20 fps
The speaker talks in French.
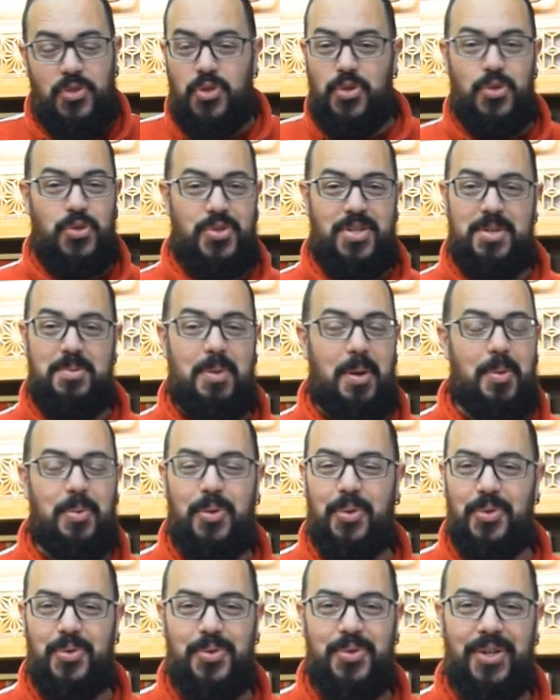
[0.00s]
je sais pas
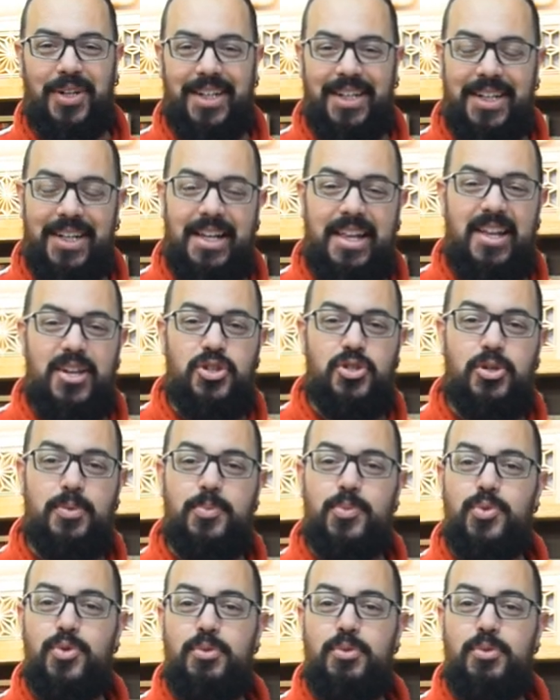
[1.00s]
pourquoi, je me